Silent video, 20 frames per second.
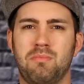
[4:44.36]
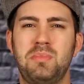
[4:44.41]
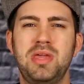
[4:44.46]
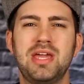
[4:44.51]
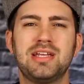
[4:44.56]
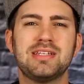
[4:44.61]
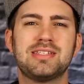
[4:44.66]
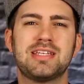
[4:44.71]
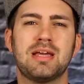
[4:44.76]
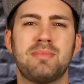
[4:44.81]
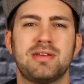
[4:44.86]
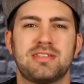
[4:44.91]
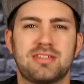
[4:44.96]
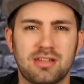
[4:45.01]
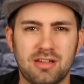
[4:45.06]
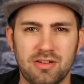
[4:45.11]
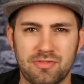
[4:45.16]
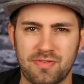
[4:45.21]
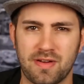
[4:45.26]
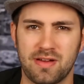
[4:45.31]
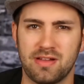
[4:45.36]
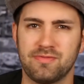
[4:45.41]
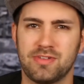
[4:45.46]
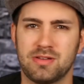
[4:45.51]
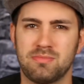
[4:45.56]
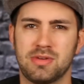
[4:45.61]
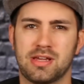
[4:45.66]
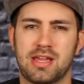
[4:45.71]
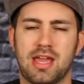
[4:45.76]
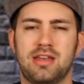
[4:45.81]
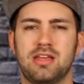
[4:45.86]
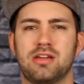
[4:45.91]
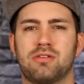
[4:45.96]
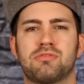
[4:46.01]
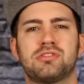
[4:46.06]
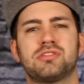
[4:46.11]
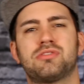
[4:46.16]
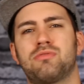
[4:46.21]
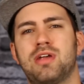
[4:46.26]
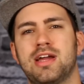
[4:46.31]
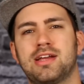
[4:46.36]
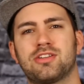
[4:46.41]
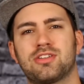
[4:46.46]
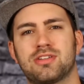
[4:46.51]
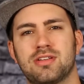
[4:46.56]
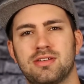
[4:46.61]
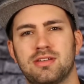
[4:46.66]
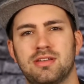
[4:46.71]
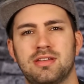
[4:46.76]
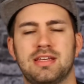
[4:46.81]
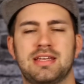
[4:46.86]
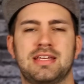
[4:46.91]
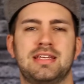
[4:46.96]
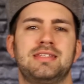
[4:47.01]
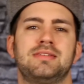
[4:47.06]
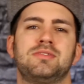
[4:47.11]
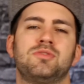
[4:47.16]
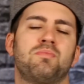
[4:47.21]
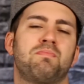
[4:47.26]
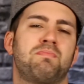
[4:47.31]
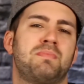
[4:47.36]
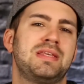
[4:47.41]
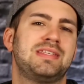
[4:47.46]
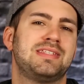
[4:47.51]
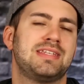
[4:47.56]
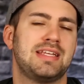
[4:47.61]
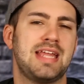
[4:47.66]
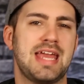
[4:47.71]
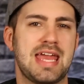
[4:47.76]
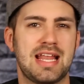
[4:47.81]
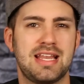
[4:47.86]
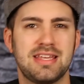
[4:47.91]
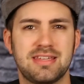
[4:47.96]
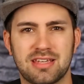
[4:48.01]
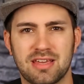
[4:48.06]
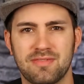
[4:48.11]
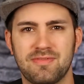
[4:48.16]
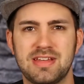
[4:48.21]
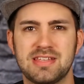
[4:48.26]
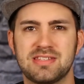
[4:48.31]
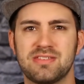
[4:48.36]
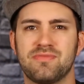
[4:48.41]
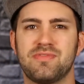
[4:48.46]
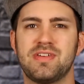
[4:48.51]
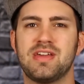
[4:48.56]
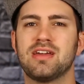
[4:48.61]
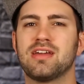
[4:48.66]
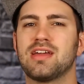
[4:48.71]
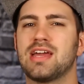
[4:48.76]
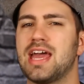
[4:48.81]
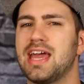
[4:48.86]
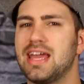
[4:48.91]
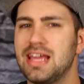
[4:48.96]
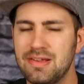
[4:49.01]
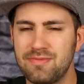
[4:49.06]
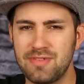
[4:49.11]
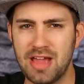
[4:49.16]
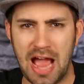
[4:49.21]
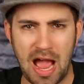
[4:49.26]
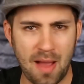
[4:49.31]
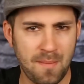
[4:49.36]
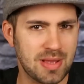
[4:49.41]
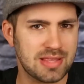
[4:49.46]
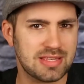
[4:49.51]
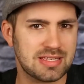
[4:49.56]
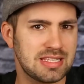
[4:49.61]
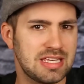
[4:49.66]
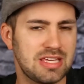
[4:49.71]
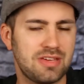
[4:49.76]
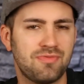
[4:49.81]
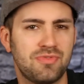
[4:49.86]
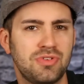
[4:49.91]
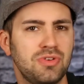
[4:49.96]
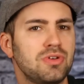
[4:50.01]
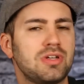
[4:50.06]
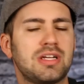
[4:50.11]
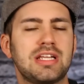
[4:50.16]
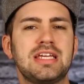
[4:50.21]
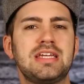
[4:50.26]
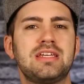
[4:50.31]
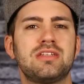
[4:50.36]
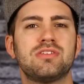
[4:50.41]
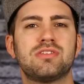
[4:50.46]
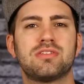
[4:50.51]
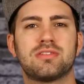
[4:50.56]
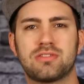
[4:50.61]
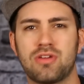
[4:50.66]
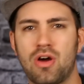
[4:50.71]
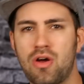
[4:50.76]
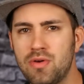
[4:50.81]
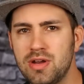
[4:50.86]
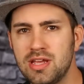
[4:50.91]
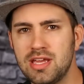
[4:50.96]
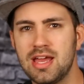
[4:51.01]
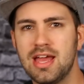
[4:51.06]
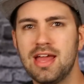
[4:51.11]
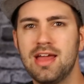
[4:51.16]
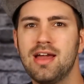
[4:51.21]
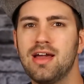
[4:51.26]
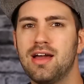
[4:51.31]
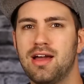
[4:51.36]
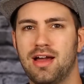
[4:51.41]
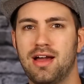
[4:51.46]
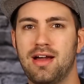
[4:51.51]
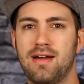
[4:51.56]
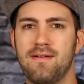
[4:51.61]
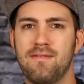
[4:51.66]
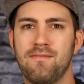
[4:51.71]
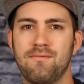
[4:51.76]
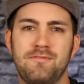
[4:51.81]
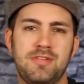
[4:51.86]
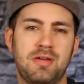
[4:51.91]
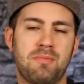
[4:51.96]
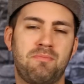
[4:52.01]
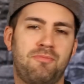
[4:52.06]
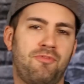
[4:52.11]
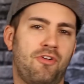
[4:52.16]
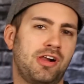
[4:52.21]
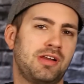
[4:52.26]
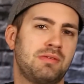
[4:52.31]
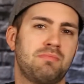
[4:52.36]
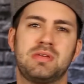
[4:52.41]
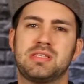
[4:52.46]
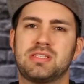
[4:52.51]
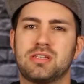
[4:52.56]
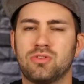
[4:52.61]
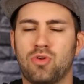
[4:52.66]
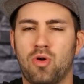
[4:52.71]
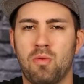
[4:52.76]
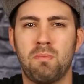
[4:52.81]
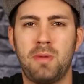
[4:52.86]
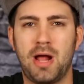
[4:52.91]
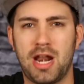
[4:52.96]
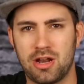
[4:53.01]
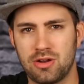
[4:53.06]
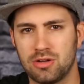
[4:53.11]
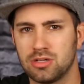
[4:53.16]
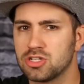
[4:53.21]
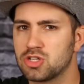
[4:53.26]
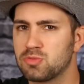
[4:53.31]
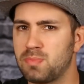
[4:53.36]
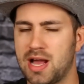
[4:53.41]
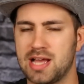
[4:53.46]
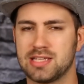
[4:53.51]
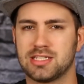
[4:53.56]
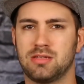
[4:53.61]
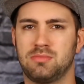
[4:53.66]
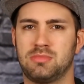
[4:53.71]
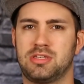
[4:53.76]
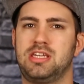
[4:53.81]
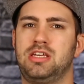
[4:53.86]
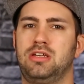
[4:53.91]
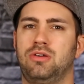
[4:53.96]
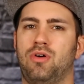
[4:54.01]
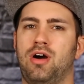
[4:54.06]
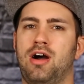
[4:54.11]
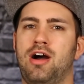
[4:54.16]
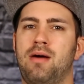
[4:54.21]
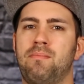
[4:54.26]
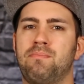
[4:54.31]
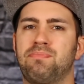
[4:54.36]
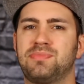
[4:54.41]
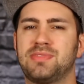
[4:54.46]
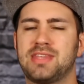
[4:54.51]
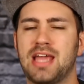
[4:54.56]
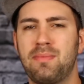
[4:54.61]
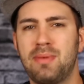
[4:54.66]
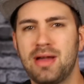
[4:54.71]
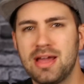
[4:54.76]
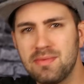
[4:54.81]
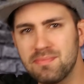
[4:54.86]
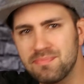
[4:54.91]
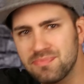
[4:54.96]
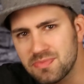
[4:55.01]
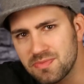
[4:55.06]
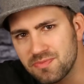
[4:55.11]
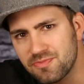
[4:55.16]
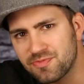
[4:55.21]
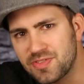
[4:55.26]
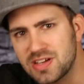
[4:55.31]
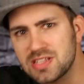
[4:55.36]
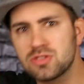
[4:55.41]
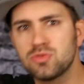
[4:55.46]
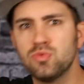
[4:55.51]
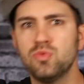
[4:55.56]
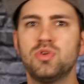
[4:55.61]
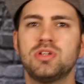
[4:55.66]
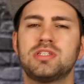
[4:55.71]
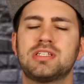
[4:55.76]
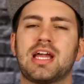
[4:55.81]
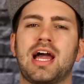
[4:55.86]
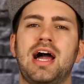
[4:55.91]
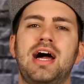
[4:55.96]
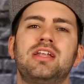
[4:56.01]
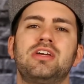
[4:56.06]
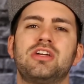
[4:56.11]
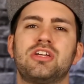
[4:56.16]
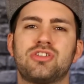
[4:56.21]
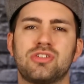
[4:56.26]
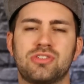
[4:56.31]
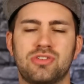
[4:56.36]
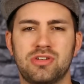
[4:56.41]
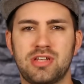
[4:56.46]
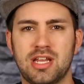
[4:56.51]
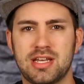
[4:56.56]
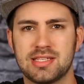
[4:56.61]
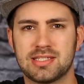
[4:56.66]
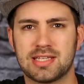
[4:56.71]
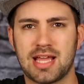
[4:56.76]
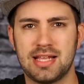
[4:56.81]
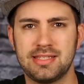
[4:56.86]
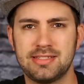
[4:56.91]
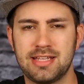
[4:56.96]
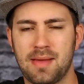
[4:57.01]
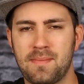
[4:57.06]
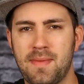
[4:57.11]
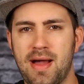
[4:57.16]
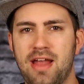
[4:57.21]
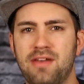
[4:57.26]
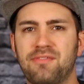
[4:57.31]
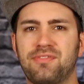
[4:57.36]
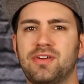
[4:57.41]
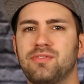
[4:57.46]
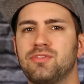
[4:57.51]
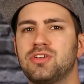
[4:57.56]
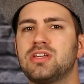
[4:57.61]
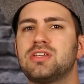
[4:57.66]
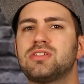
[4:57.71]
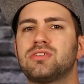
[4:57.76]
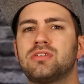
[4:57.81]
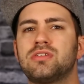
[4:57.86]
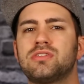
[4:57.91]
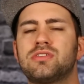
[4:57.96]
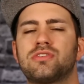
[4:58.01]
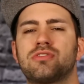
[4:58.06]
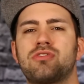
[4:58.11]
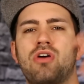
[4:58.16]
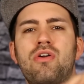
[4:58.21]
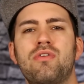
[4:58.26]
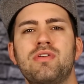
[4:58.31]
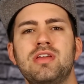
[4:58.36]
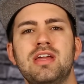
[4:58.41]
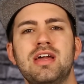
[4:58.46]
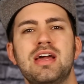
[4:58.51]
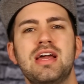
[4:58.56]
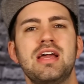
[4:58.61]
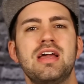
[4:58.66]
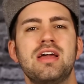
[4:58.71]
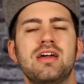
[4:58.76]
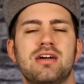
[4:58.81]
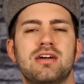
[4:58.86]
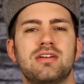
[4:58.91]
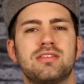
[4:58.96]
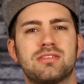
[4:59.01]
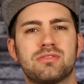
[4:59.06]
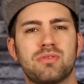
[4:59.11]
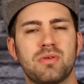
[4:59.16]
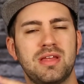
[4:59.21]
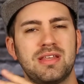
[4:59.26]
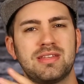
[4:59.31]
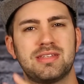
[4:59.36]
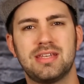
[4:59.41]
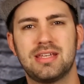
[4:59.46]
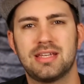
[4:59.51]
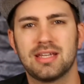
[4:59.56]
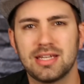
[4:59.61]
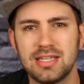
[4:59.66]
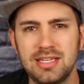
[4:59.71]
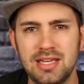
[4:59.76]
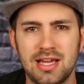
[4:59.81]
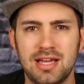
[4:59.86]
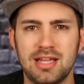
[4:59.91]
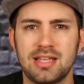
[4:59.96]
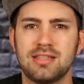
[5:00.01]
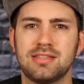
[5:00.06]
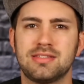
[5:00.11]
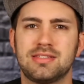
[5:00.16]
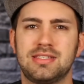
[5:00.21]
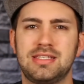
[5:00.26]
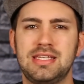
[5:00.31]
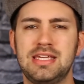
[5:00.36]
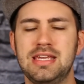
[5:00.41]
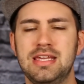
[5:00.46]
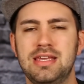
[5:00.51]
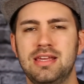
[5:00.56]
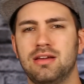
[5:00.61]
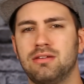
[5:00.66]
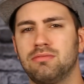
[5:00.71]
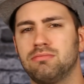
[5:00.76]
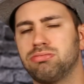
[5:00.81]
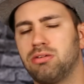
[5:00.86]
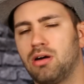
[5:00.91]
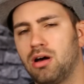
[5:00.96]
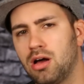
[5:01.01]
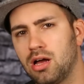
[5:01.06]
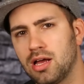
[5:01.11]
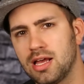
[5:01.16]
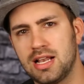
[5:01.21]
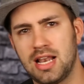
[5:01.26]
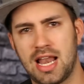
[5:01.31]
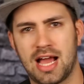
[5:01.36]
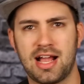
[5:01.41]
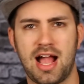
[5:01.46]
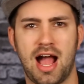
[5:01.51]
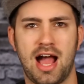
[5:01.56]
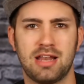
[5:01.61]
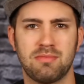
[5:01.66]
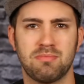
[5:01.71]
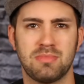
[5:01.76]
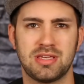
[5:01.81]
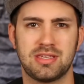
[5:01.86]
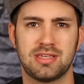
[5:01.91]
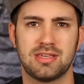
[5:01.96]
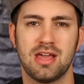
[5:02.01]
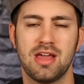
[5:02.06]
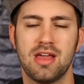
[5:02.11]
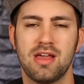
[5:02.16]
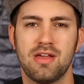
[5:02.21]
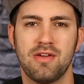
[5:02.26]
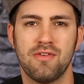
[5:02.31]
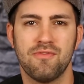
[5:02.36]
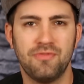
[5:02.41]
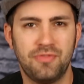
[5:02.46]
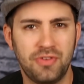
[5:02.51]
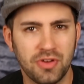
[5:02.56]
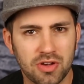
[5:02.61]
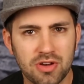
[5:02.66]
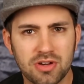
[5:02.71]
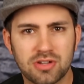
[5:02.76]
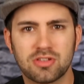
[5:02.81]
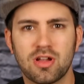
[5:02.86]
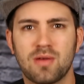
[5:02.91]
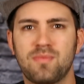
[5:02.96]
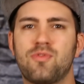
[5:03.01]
Mir hätte es ja besser gefallen, wenn Mechanic Resurrection äh, so ein bisschen ehrlich gewesen wäre. Hey, wir haben jetzt nicht wirklich eine Story. Äh, wir wollen ein bisschen rumballern und Spaß im Kino haben. Dabei versucht, gerade Regisseur Dennis Gansel am Anfang wirklich so eine Story äh, zu integrieren, die boah, langatmig wirkt,